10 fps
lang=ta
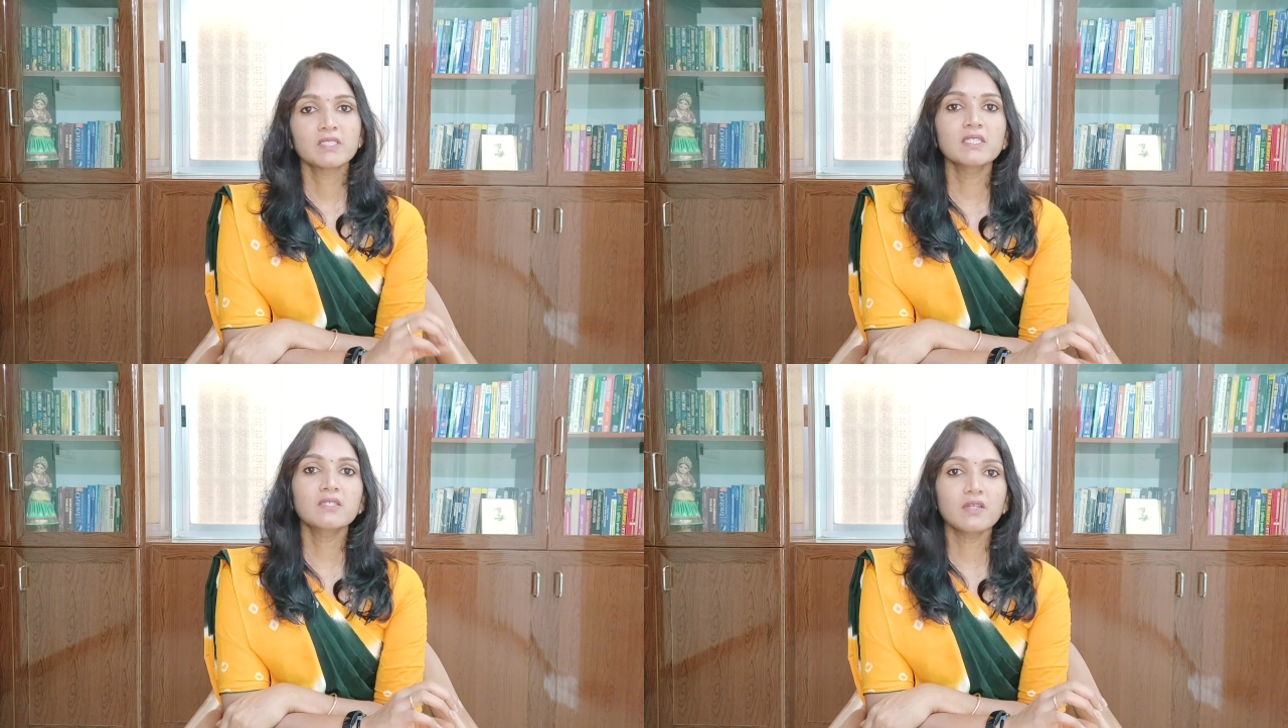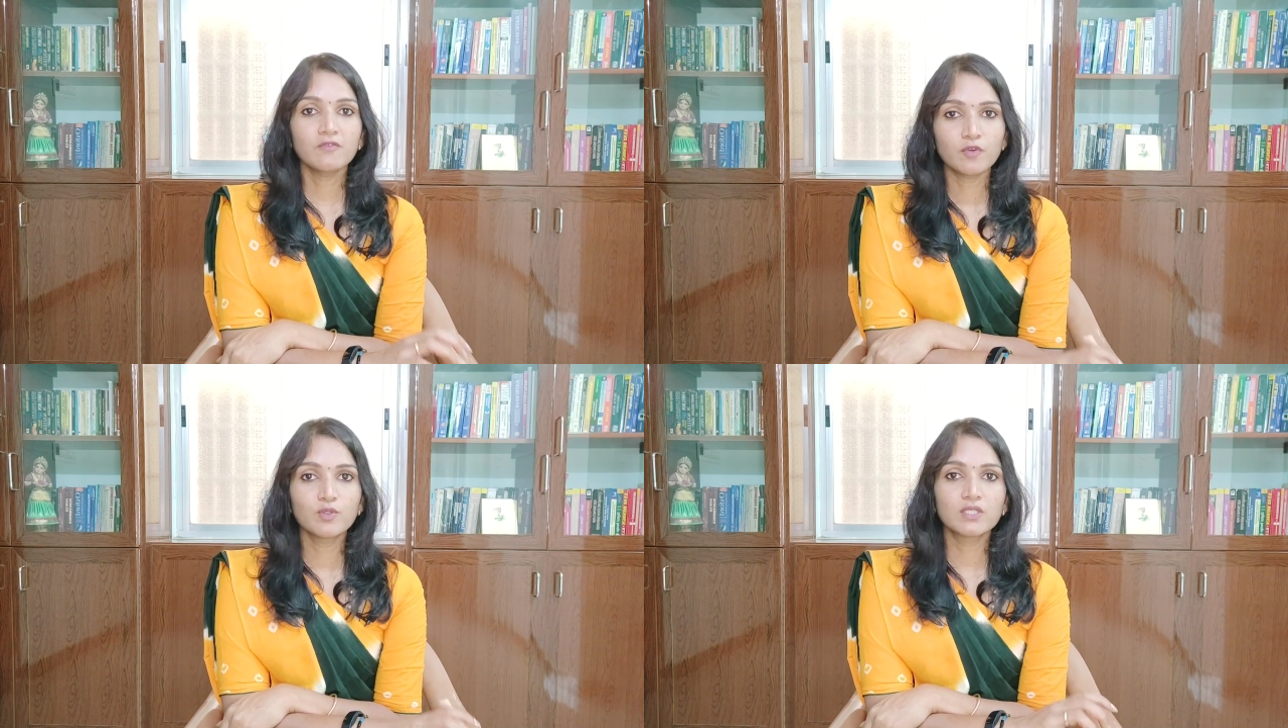
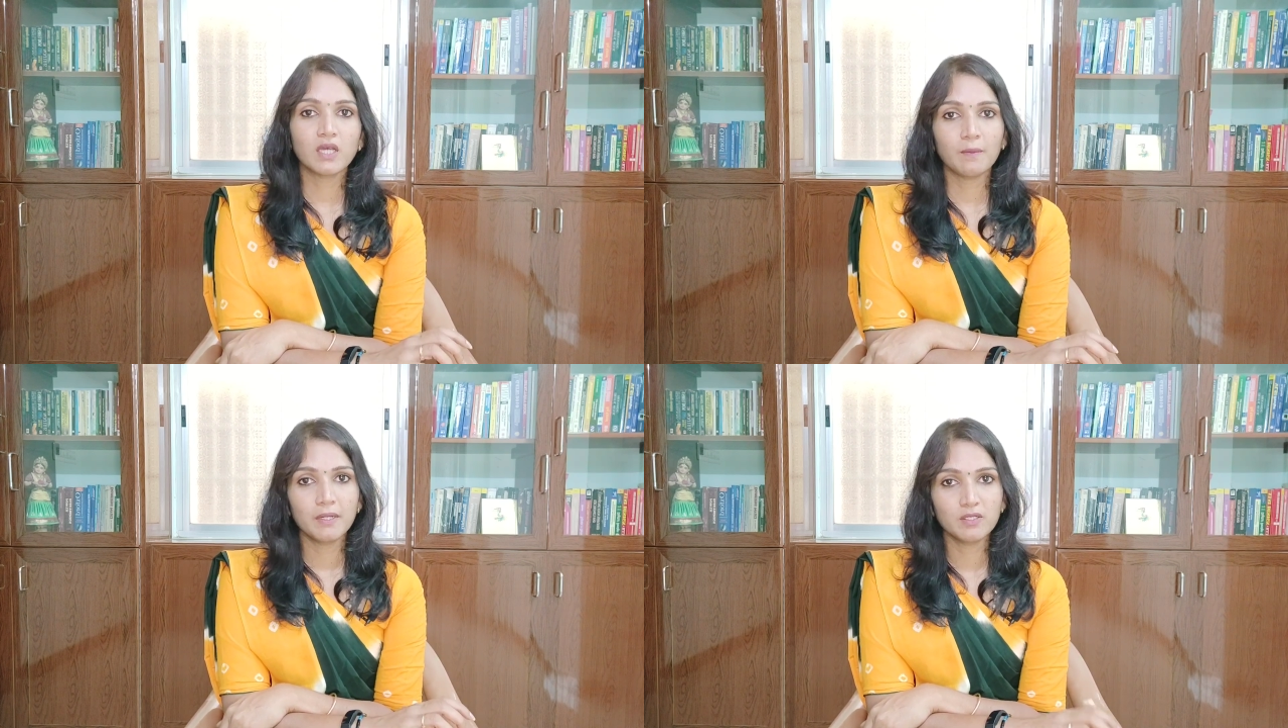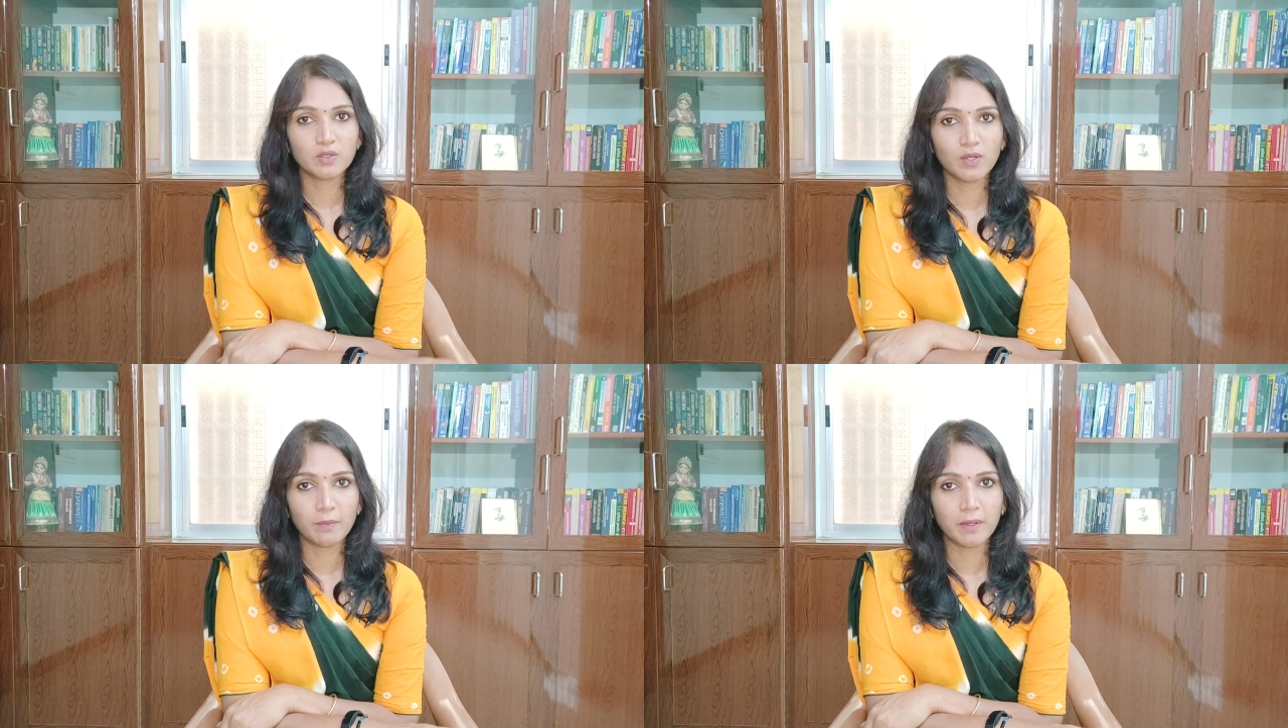சிட்ரிக் ஃப்ரூட் ஃப்ரூட்ஸ் அப்படின்னு
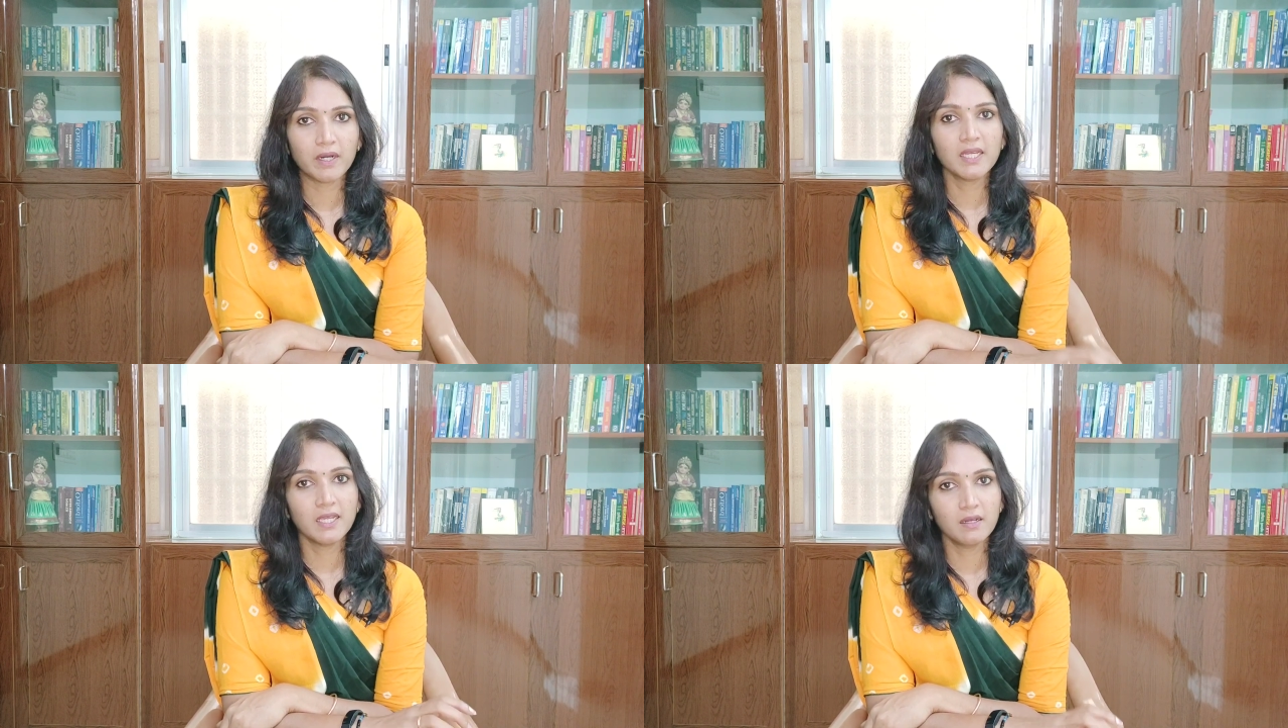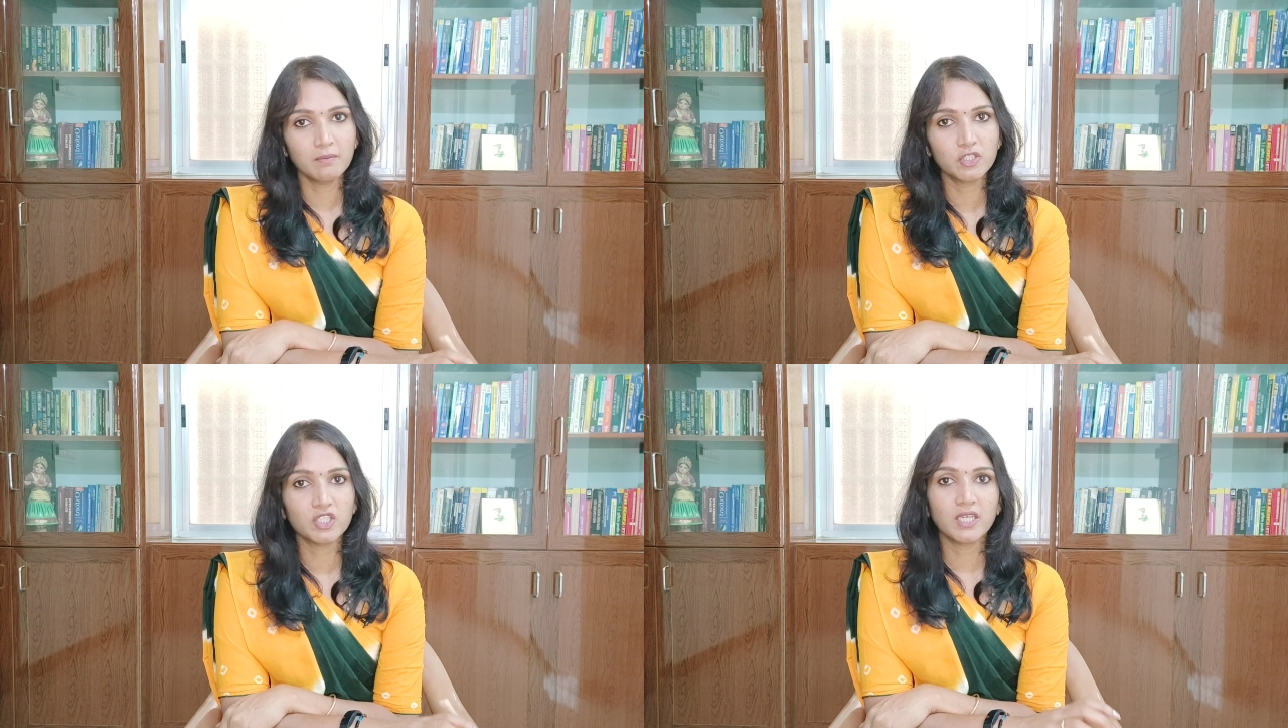சொல்லப்படுற
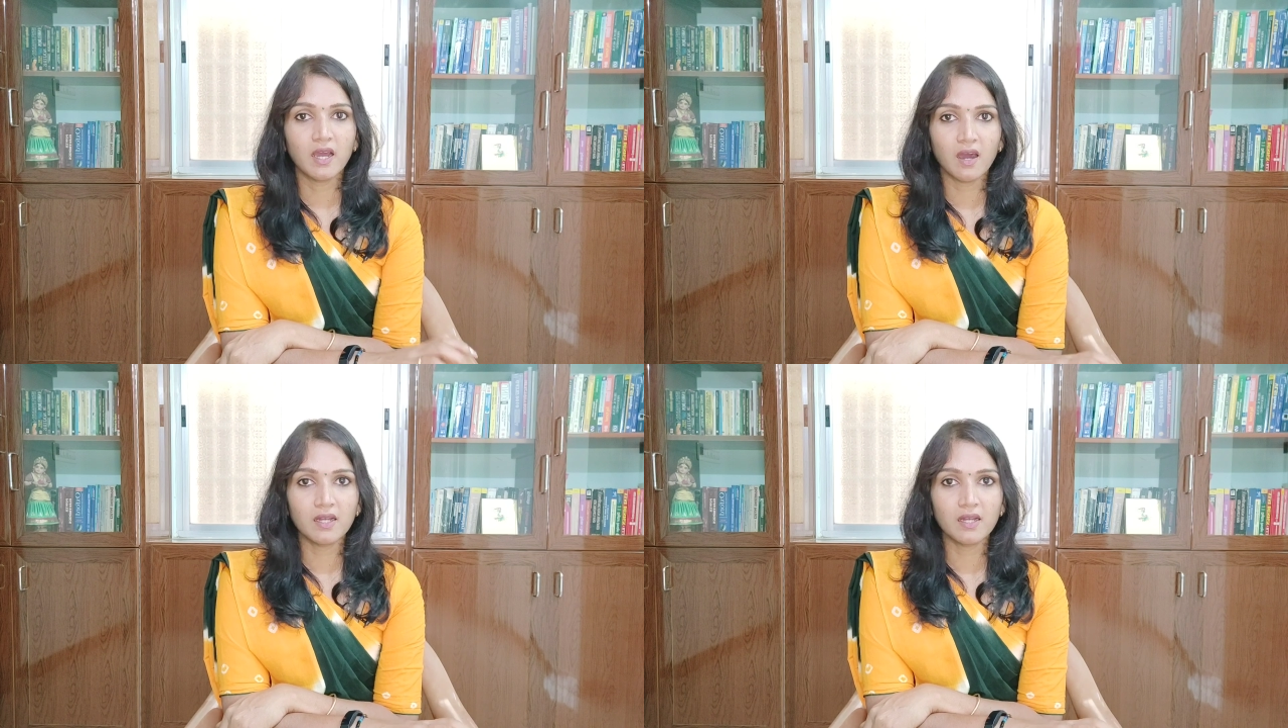எலுமிச்சை